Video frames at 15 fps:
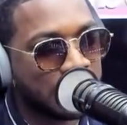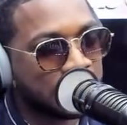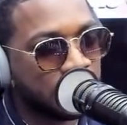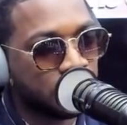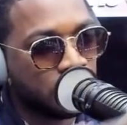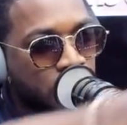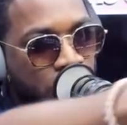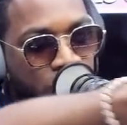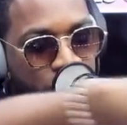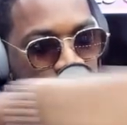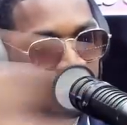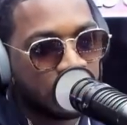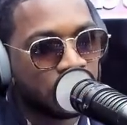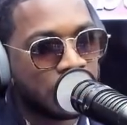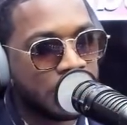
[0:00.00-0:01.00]
Sin tú
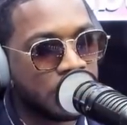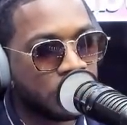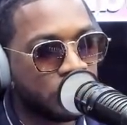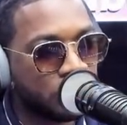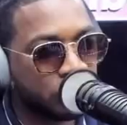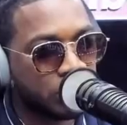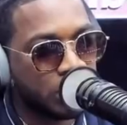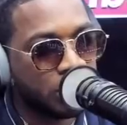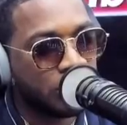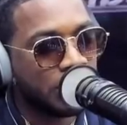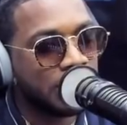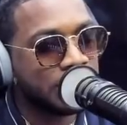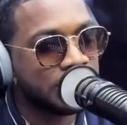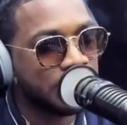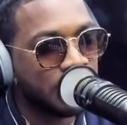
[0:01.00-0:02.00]
conocerlo, nadie conocerlo, te
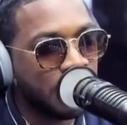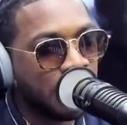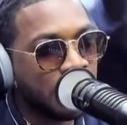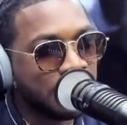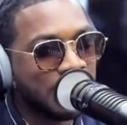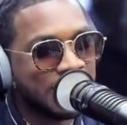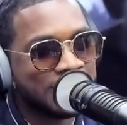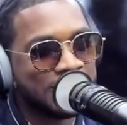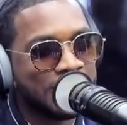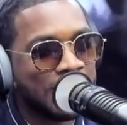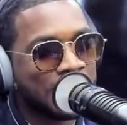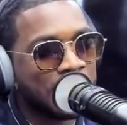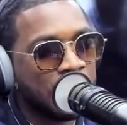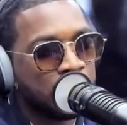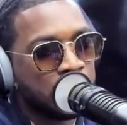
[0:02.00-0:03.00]
decir,
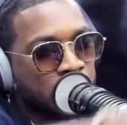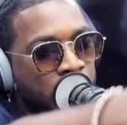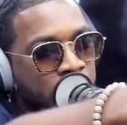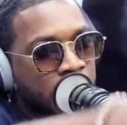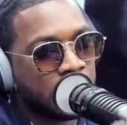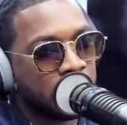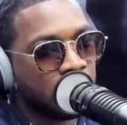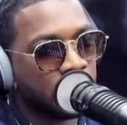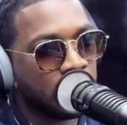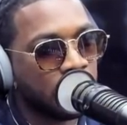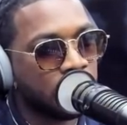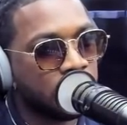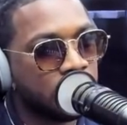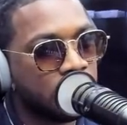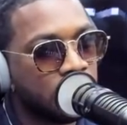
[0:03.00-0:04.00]
decirle químico, oye, que lo que?